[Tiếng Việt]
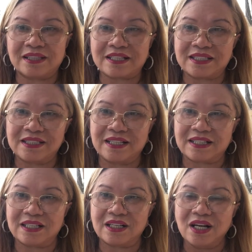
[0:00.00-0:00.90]
taxi này
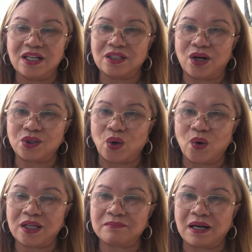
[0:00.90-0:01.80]
kia đó thì họ
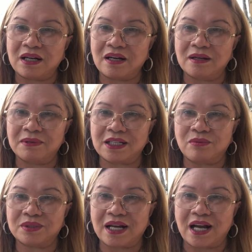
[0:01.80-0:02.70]
dỗ khách bà ơ
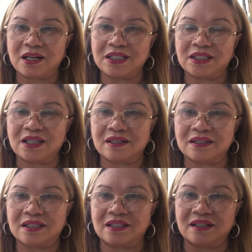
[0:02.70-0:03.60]
ông trả đó từng
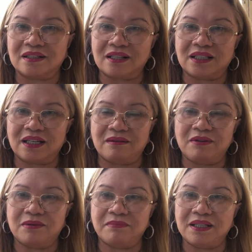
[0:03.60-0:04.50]
từng đó tiền
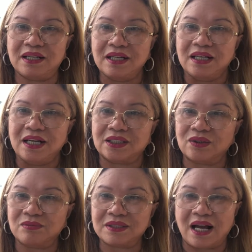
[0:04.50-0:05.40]
Airbnb á thì
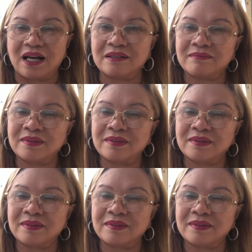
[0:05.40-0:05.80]
thôi ông trả